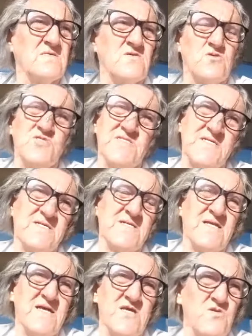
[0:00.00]
No sé, en
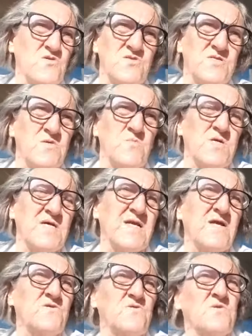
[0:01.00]
realidad no lo tengo muy
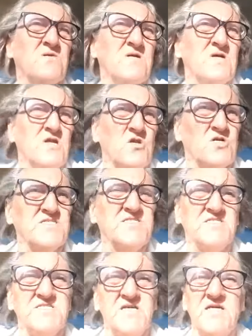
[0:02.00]
claro yo. Lo que
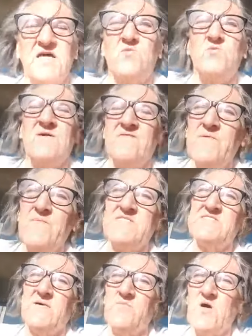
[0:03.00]
sí sé es que alguna vez
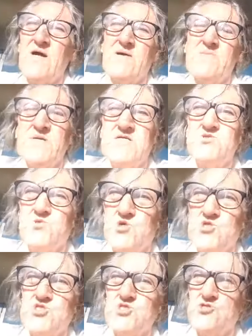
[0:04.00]
pasamos a cambiar su
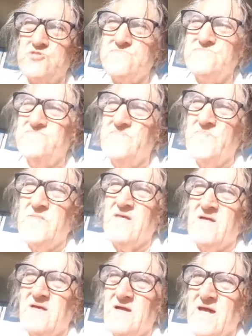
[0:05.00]
colchón
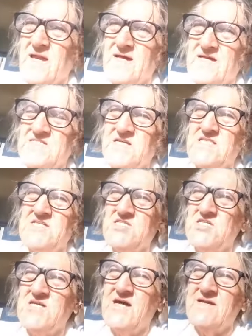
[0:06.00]
a la cárcel de
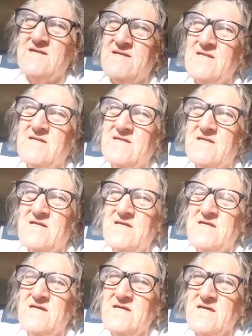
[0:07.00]
Chillán,
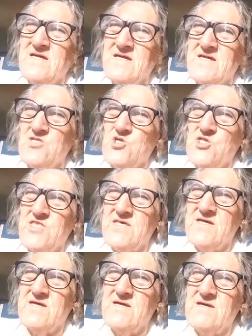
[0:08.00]
eh,
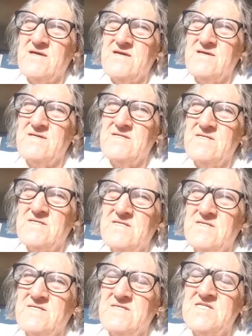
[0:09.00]
donde
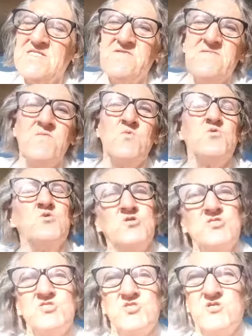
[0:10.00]
recibimos un
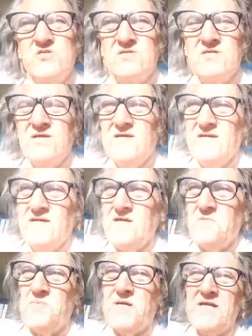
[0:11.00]
colchón
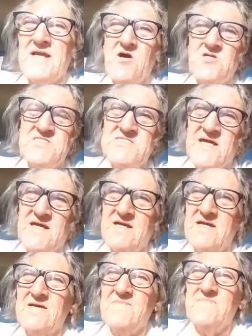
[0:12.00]
impregnado en
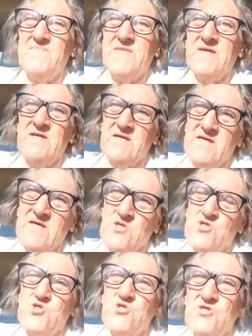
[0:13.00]
sangre y
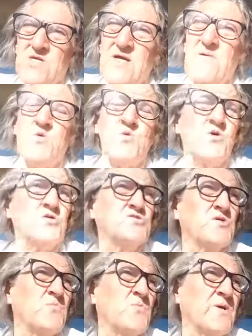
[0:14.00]
nosotros dejamos un
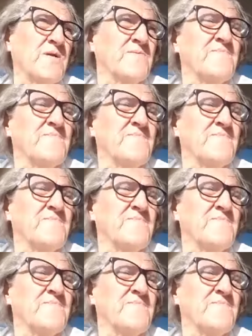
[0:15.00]
colchón bueno.